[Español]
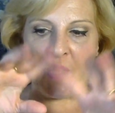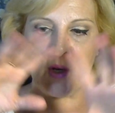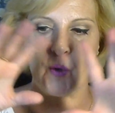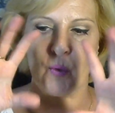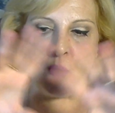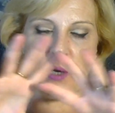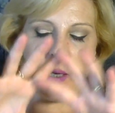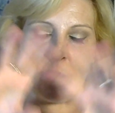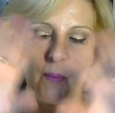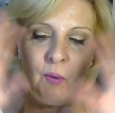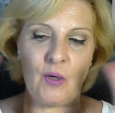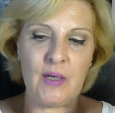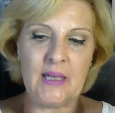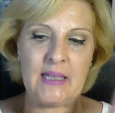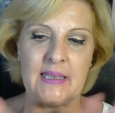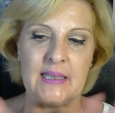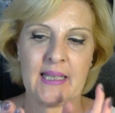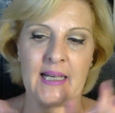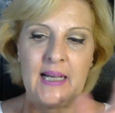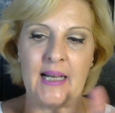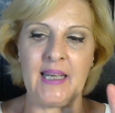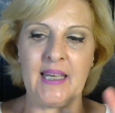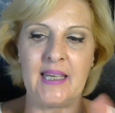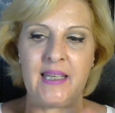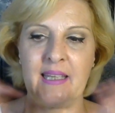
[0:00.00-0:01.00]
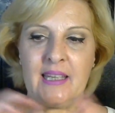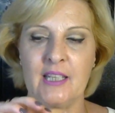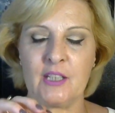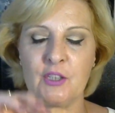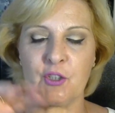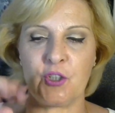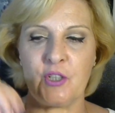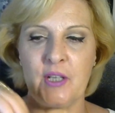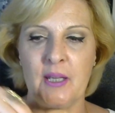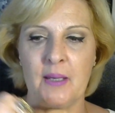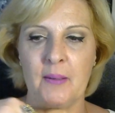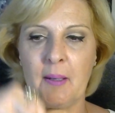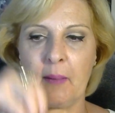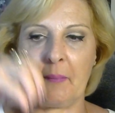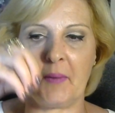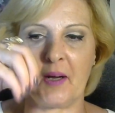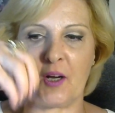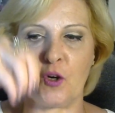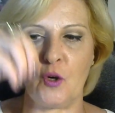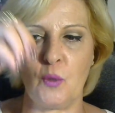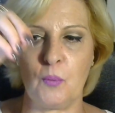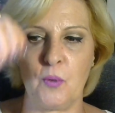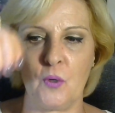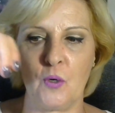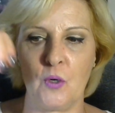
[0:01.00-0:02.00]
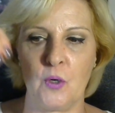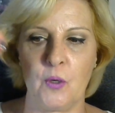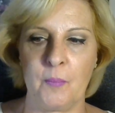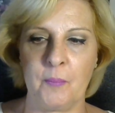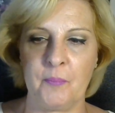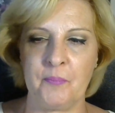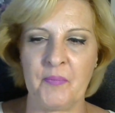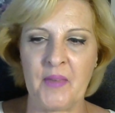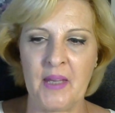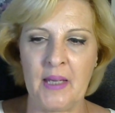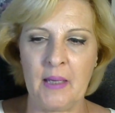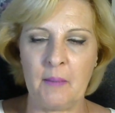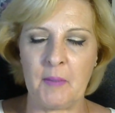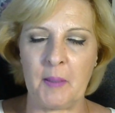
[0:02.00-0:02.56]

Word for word: una bolita y dentro llevaba como, mm,